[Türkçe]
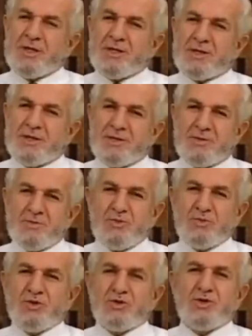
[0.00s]
e,
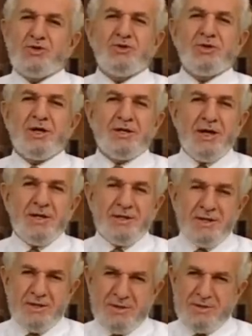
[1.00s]
mümkün olduğu kadar
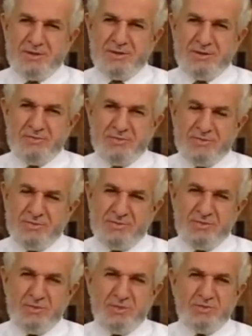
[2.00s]

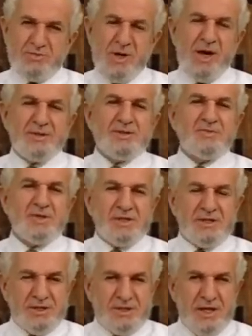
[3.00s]
bazı
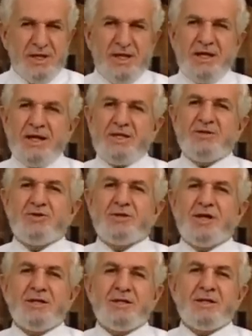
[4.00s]
pratikte gerekli
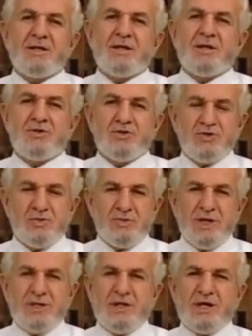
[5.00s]
olan
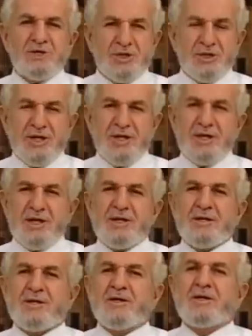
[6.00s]
hükümlerini açıklayarak
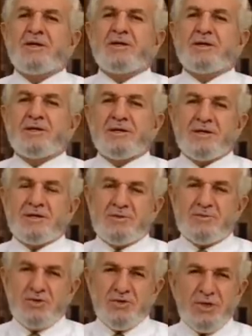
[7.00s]
e,
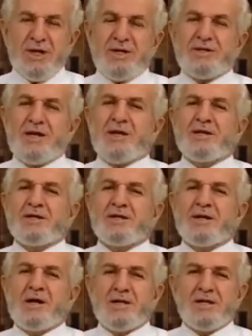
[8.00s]
bugüne kadar
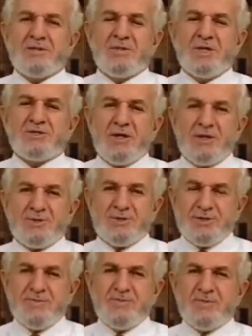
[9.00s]
anlatmaya
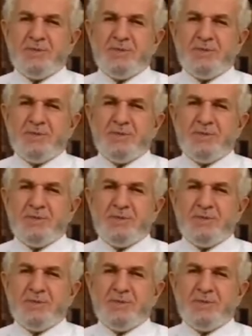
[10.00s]
çalıştım.